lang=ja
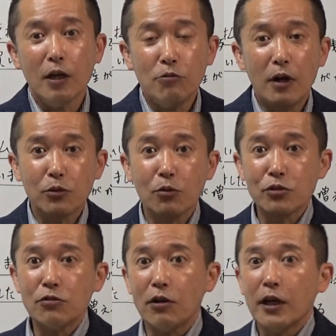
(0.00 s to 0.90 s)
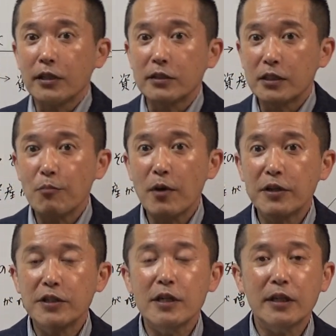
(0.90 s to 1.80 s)
うわあどうしよう1,000
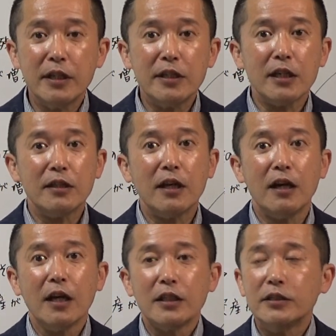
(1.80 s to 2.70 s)
万利益出ちゃった